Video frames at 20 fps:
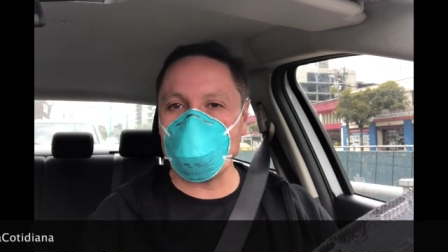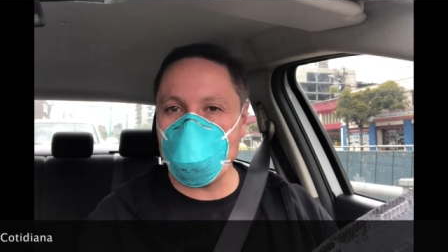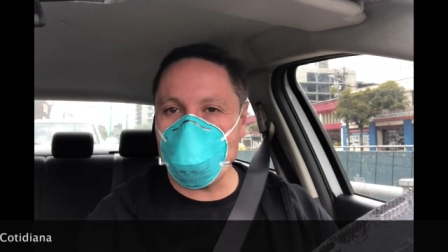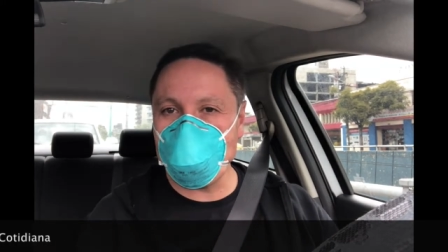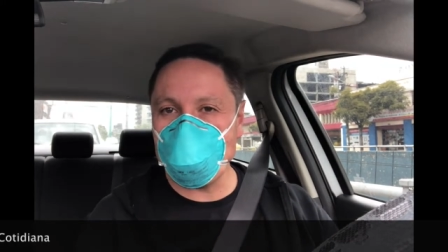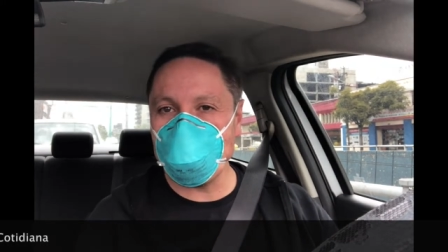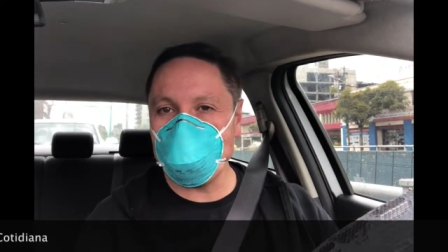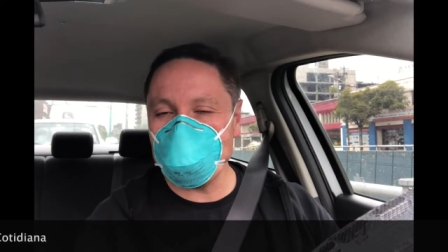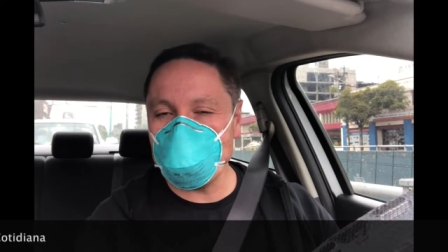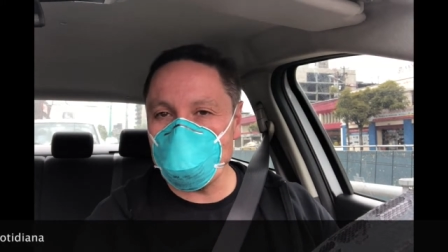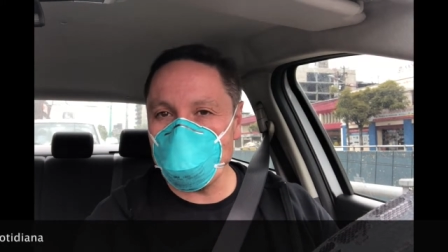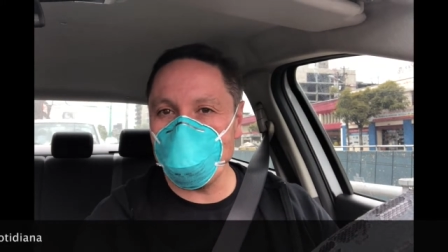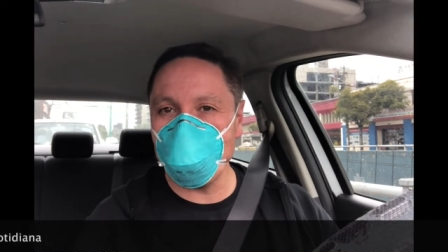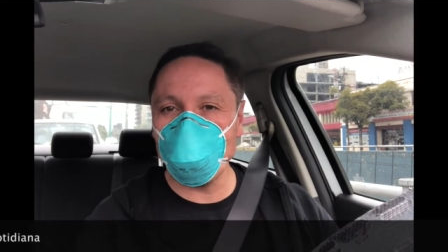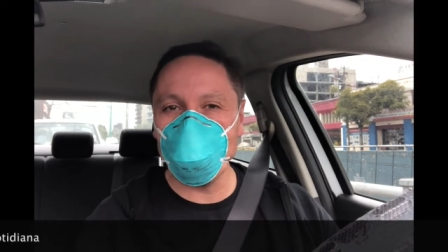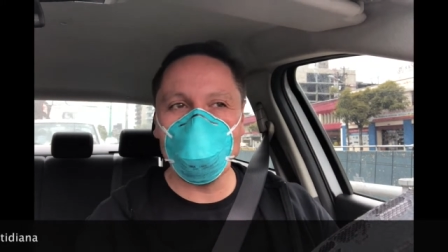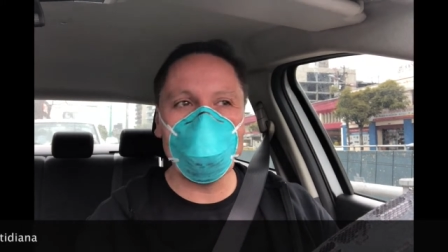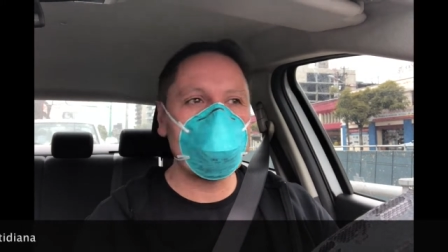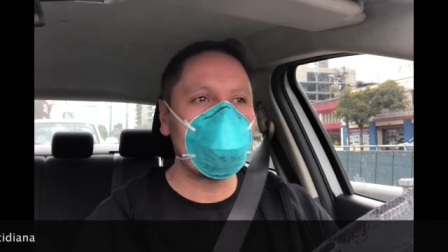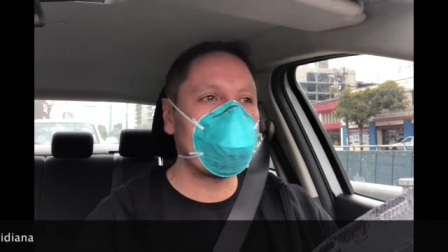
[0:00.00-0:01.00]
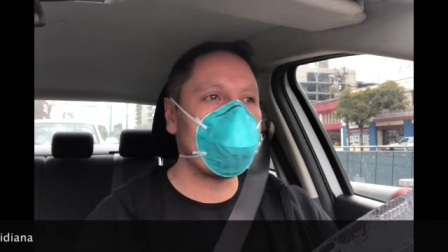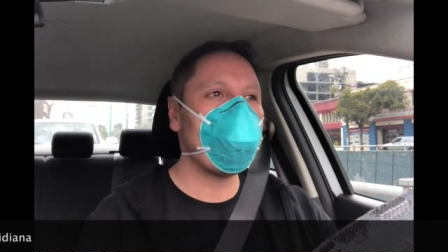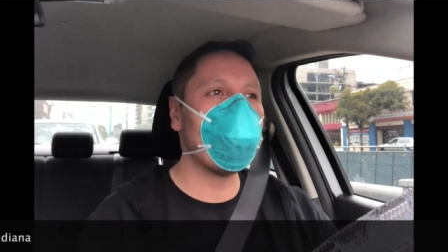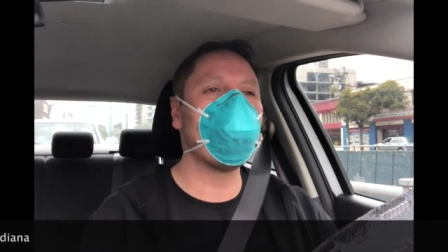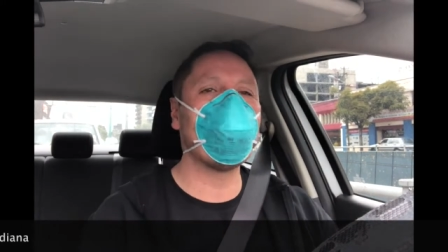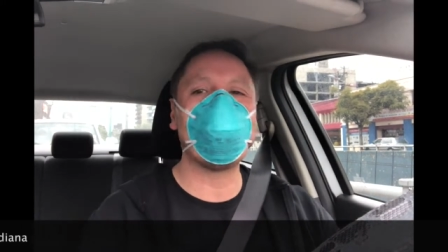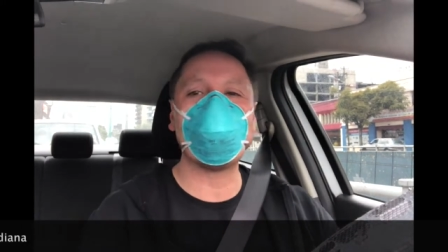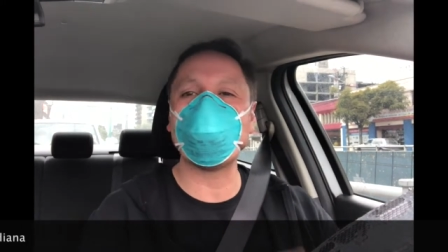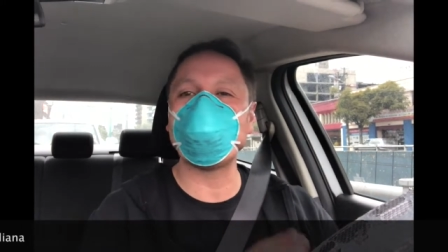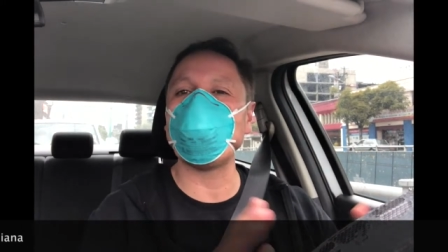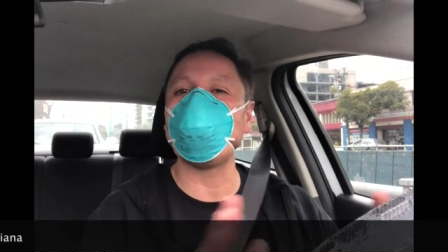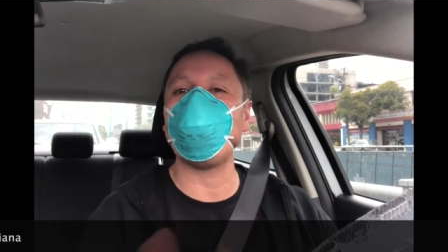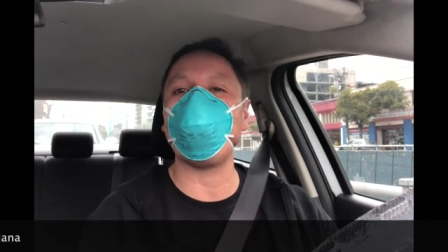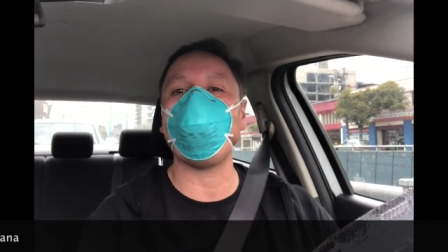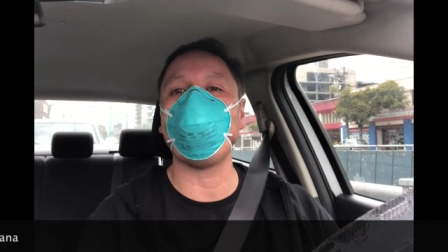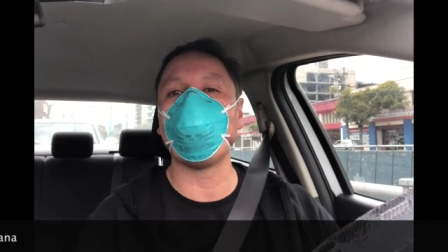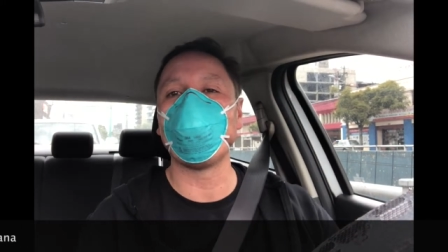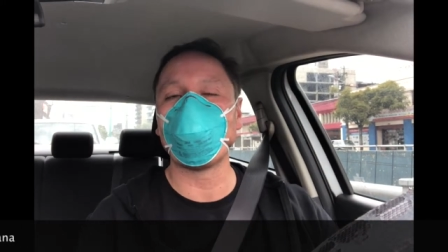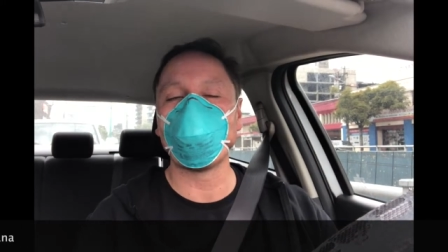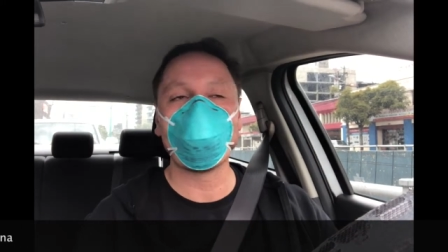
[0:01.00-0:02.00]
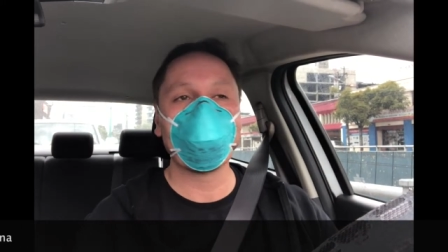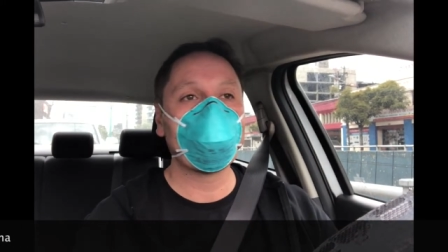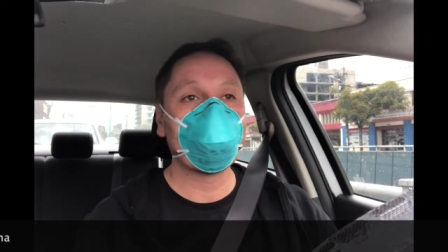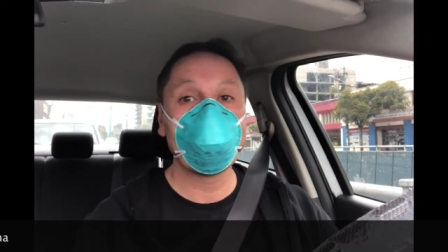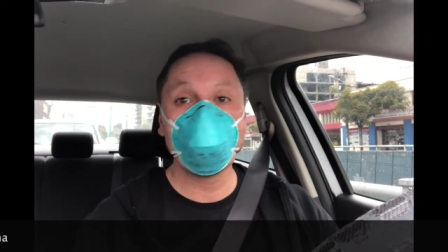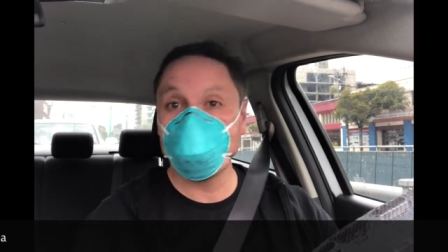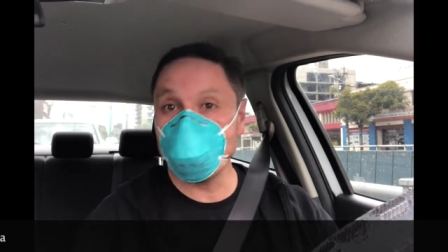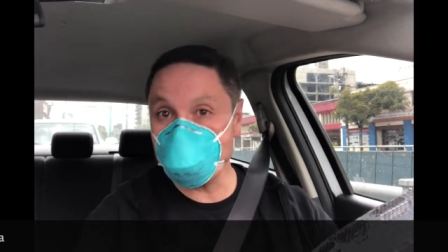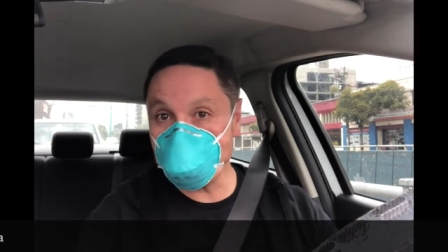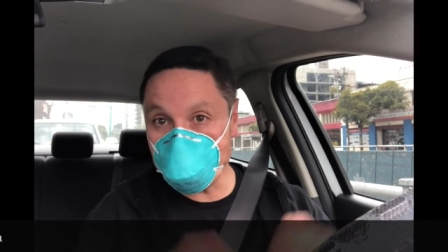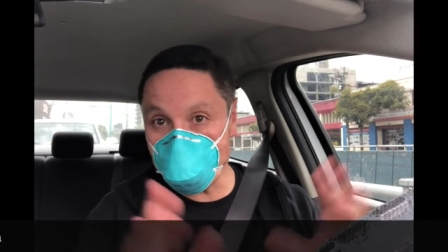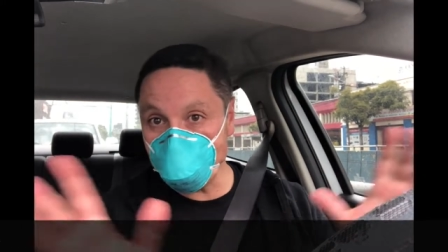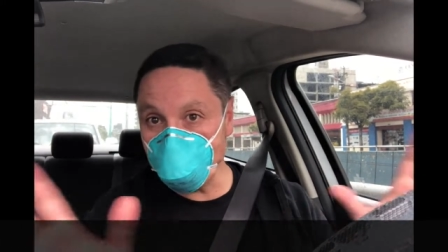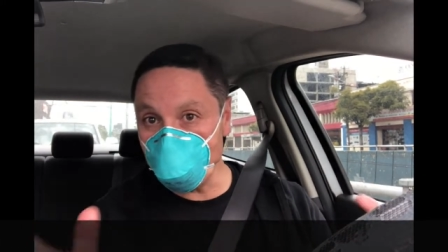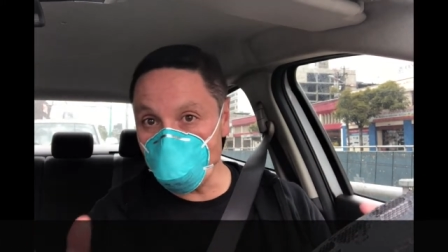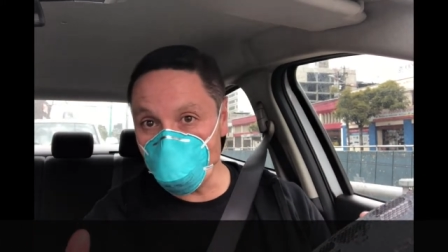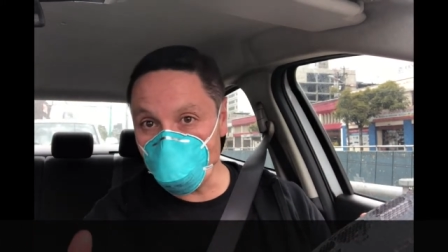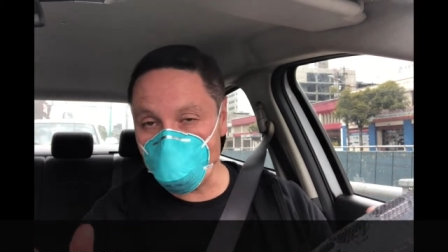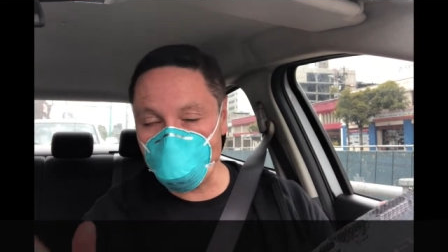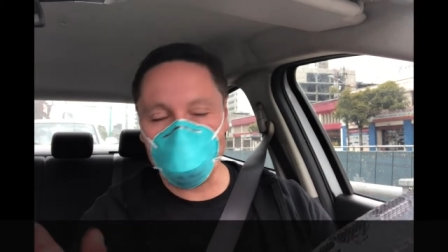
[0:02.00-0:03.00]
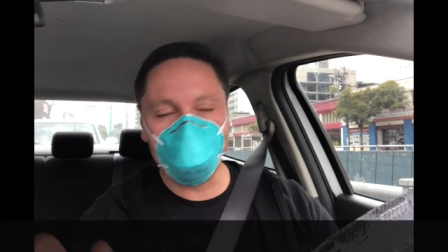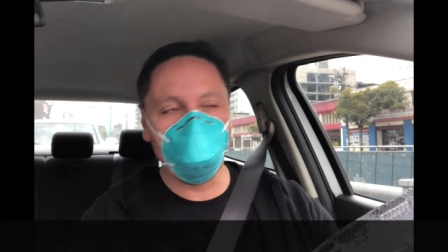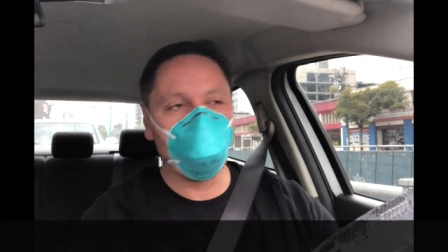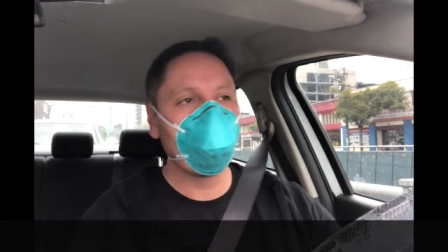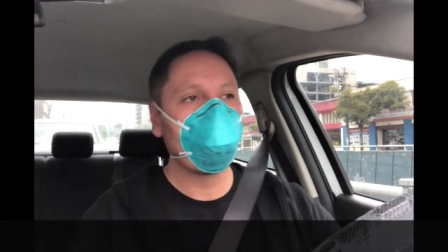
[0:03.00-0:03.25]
Aquí llamémosle células T, sistema inmune.